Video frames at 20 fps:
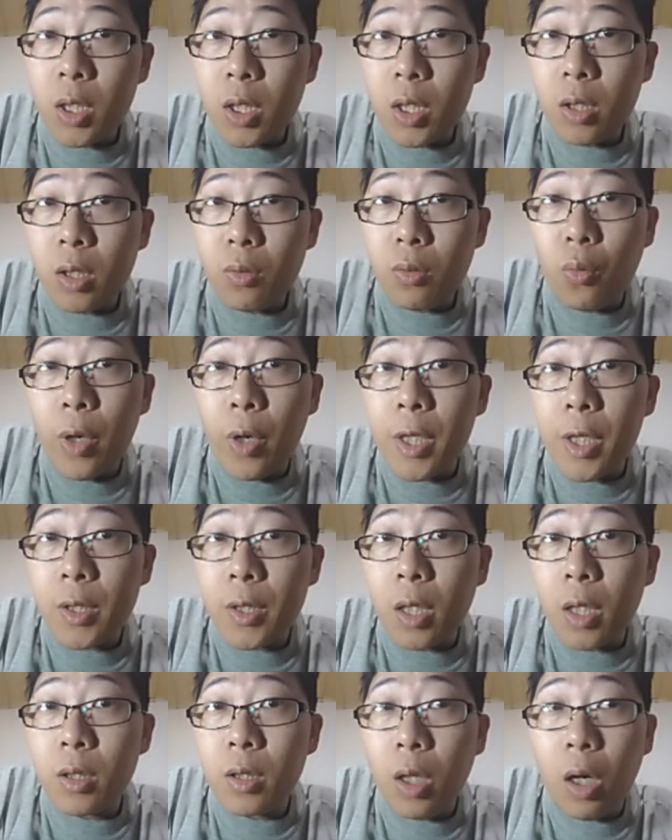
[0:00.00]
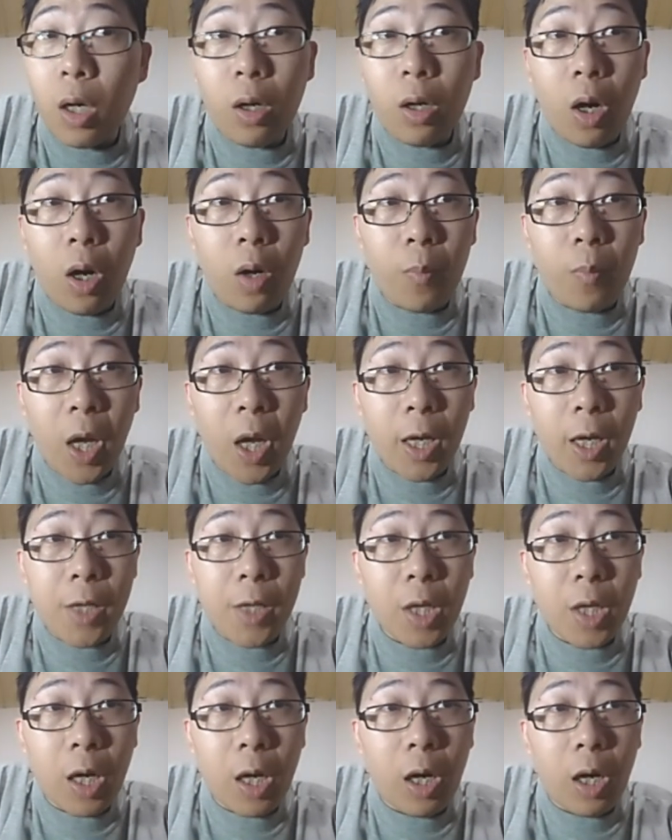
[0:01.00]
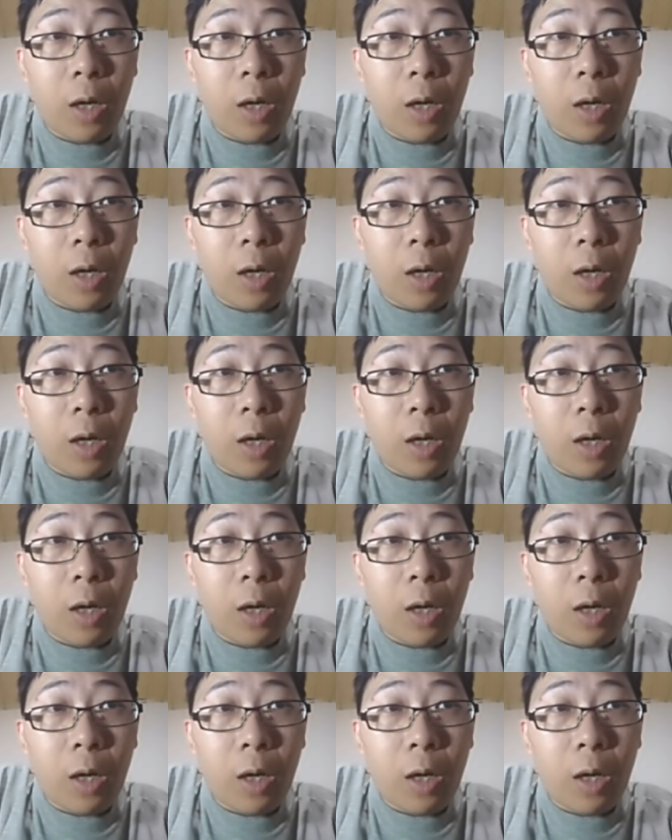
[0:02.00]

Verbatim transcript: 只回声龙。好，我们来看一下哈，